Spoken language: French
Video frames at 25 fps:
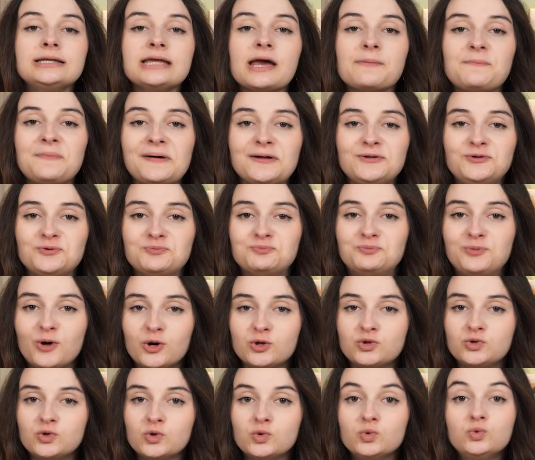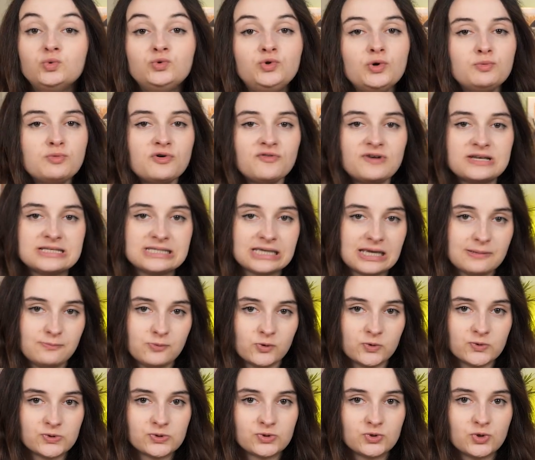Il n'y a pas de bonne ou de mauvaise
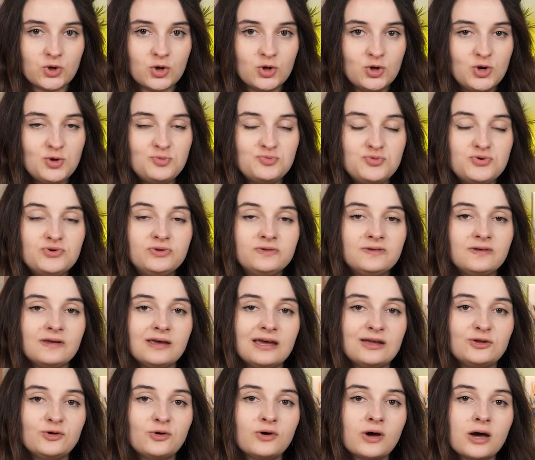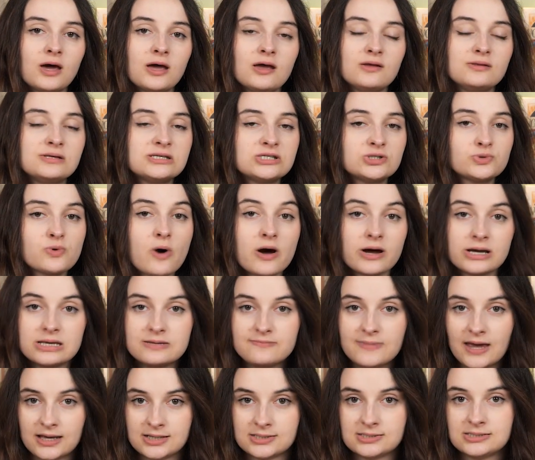réponse. Le but est de créer une histoire
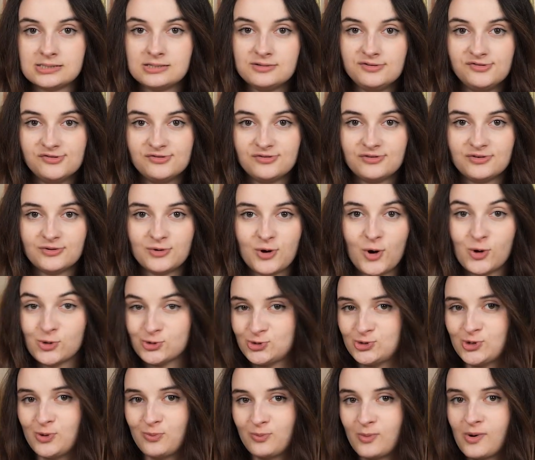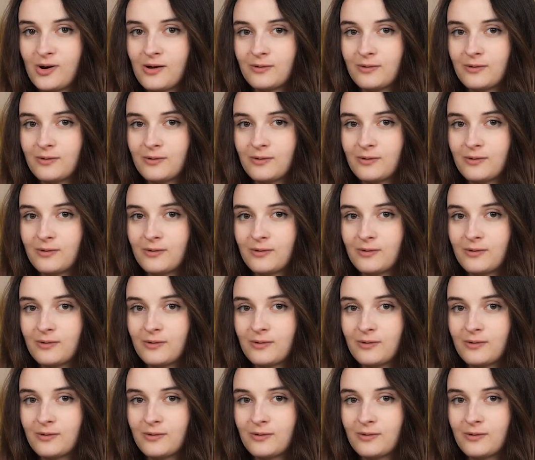immersive ensemble.